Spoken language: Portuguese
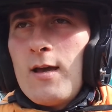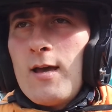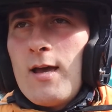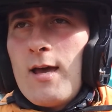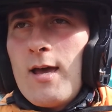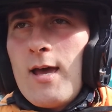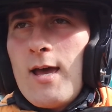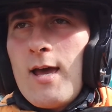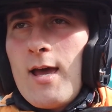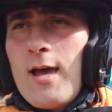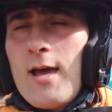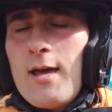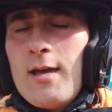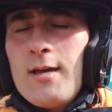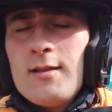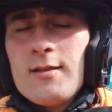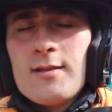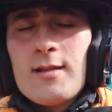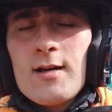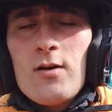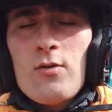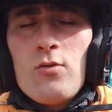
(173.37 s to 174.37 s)
É,
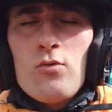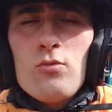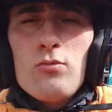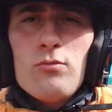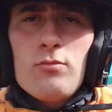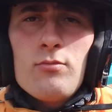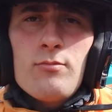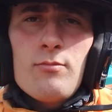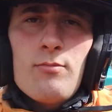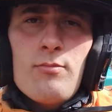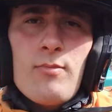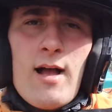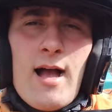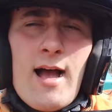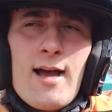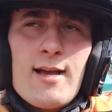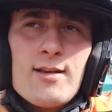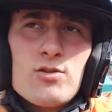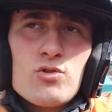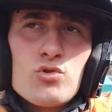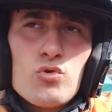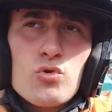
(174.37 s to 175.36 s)
então
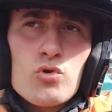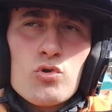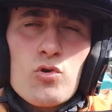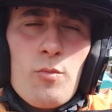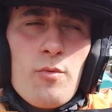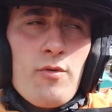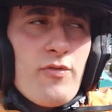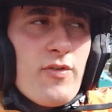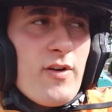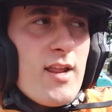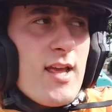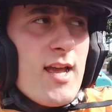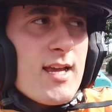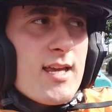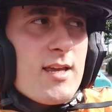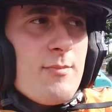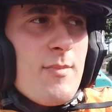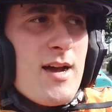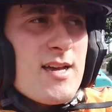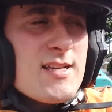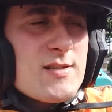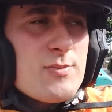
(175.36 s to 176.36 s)
a Sturte, como eu falei, é a
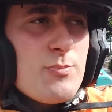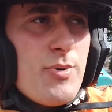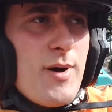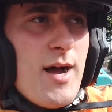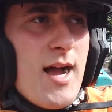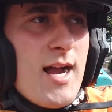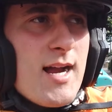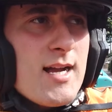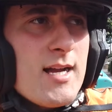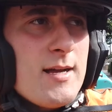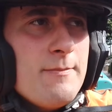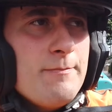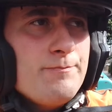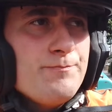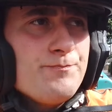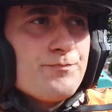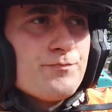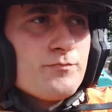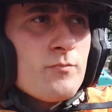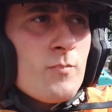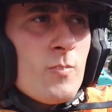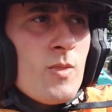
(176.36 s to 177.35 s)
que mais paga.
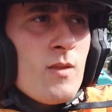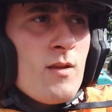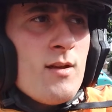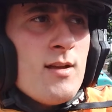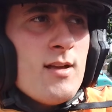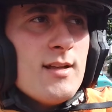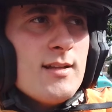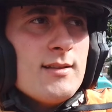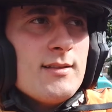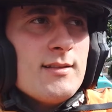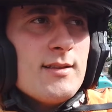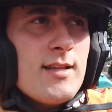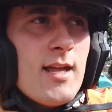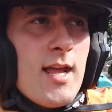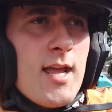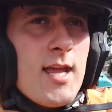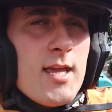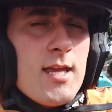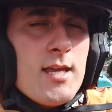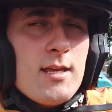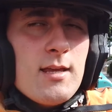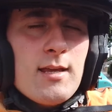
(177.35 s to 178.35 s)

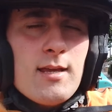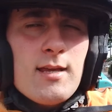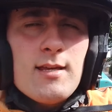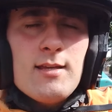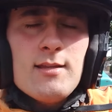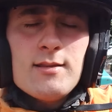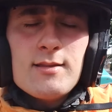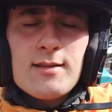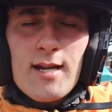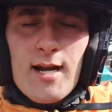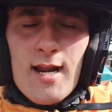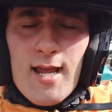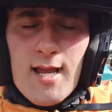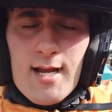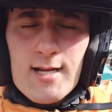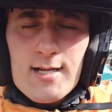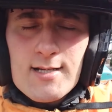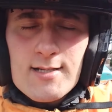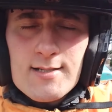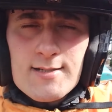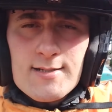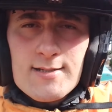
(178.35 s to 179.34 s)
Tem
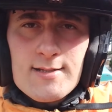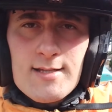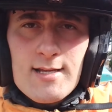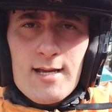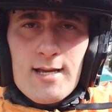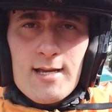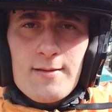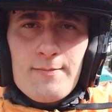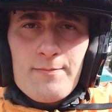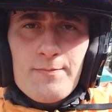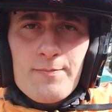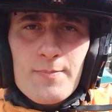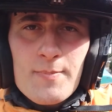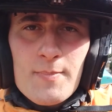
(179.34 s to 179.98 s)
entregas, né?